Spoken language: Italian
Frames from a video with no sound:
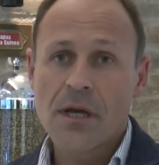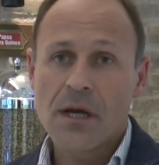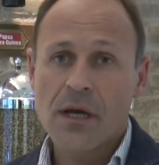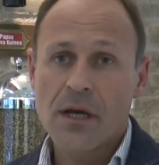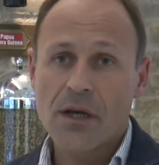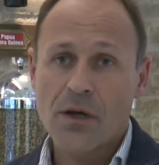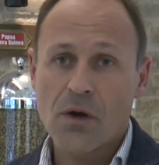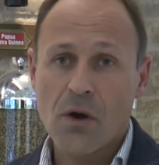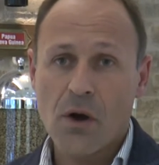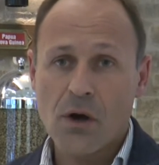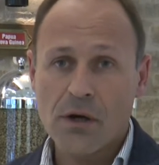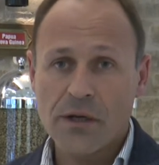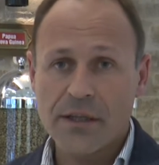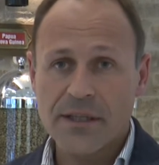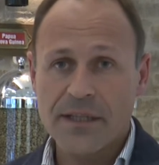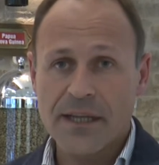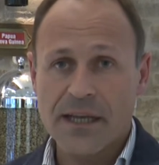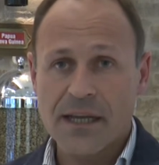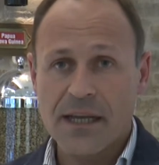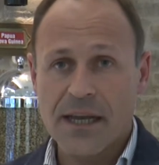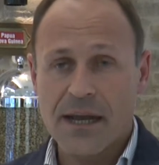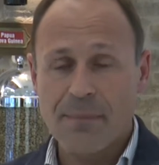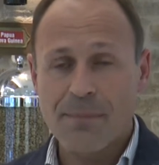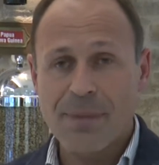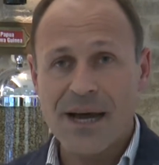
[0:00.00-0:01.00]
eh,
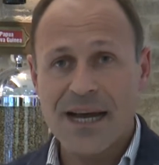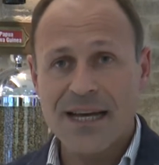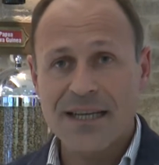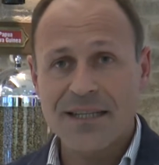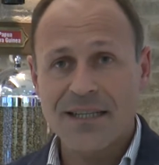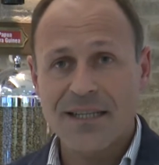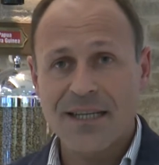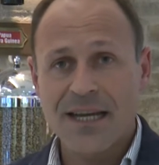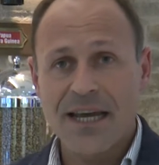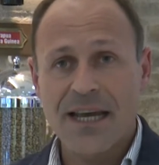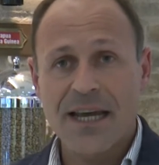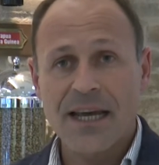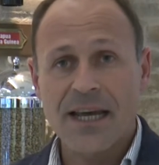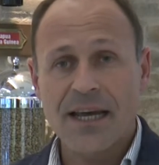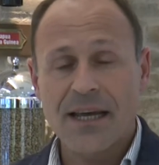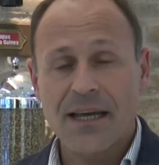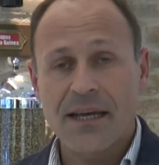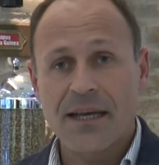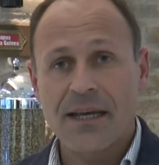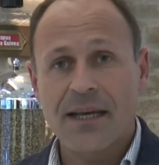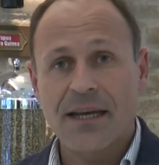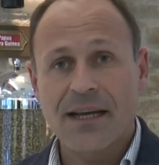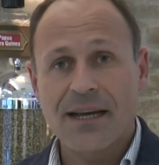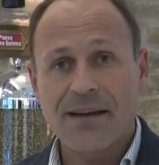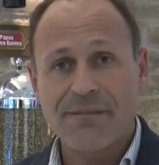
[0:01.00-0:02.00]
cocktail a base
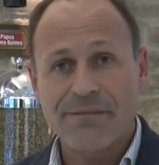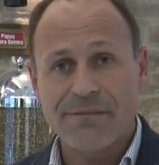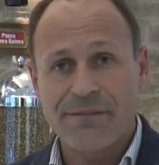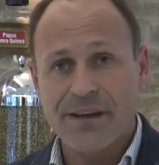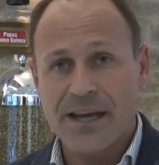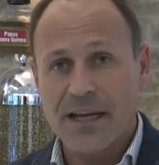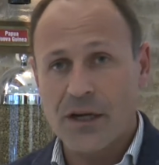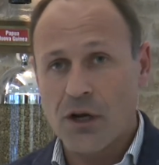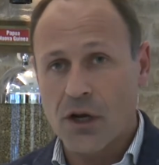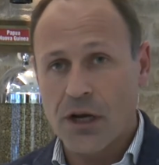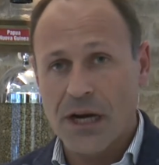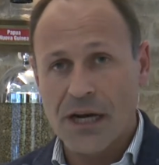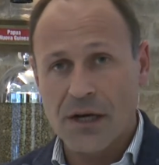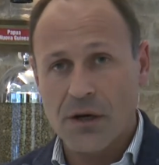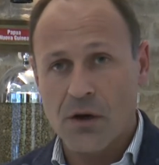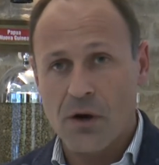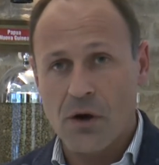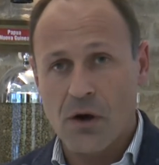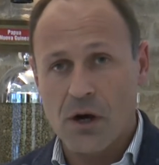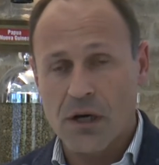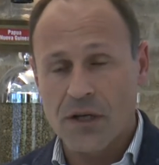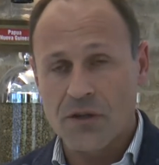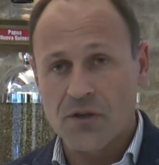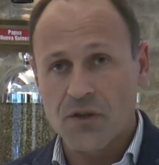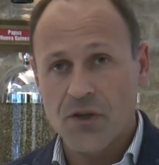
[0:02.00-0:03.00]
eh, caffè non
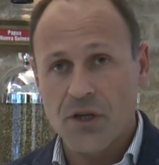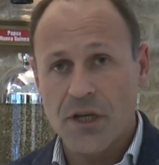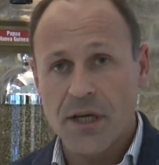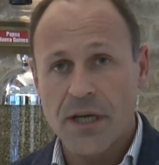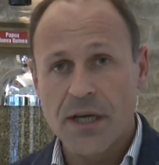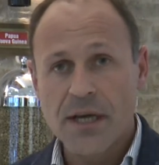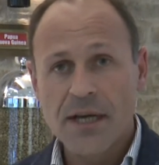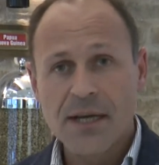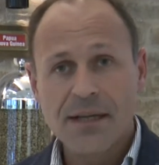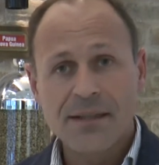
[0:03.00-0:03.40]
alcolici.